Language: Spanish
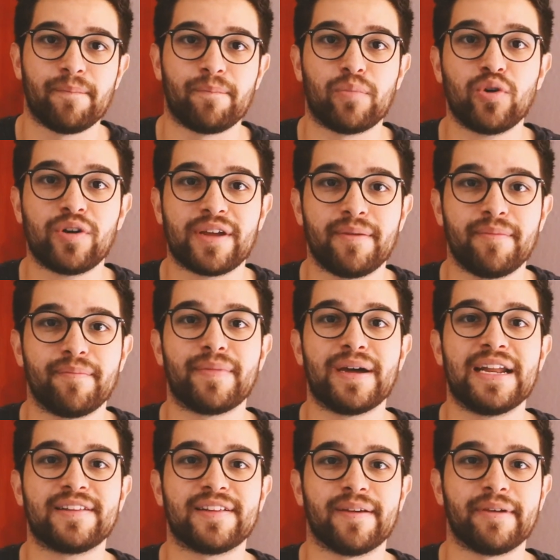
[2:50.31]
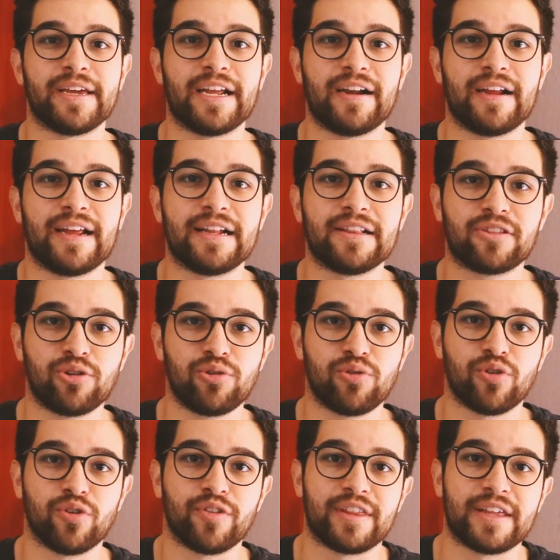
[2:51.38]
porque van a saber el
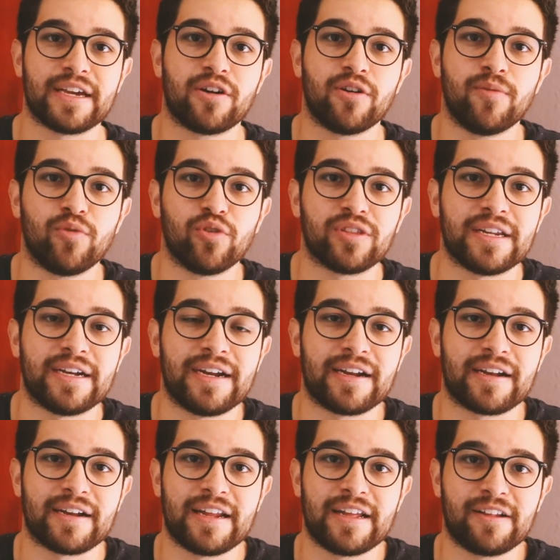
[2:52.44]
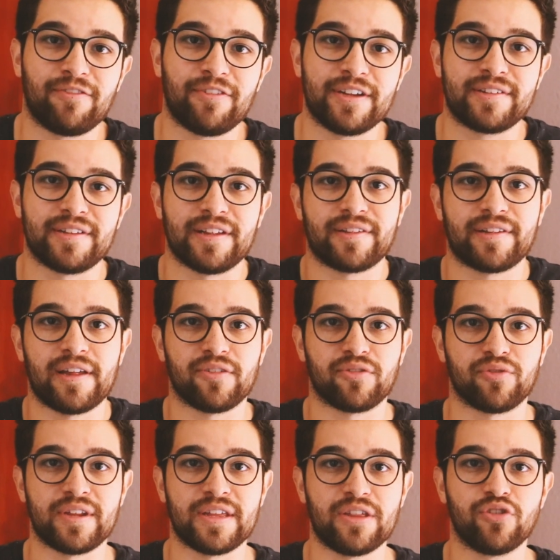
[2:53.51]
truco de cómo tener Netflix de
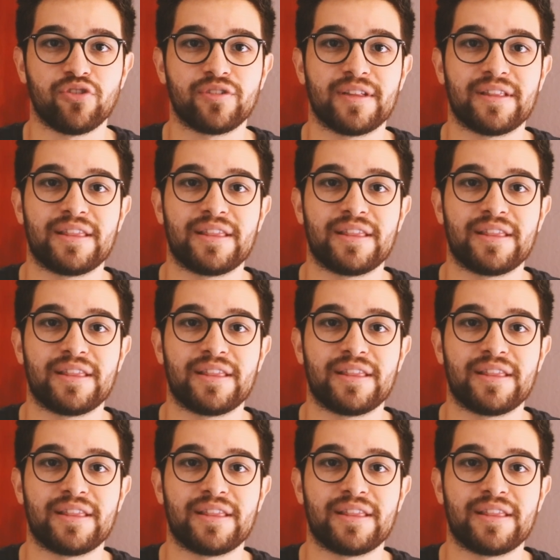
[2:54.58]
Estados Unidos